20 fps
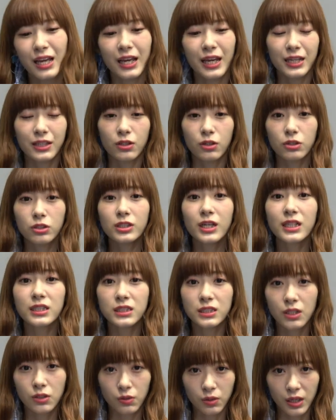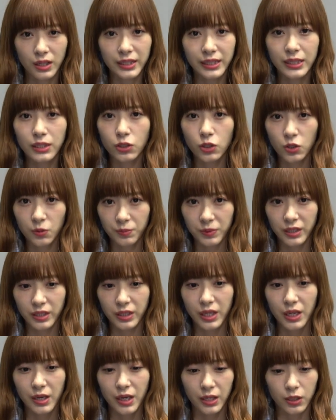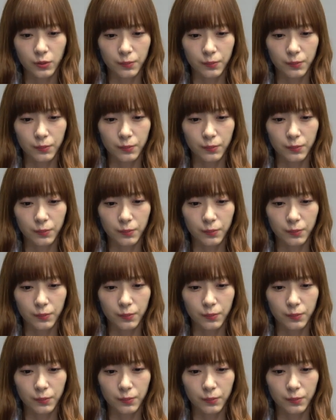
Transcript: 9月7日金曜日、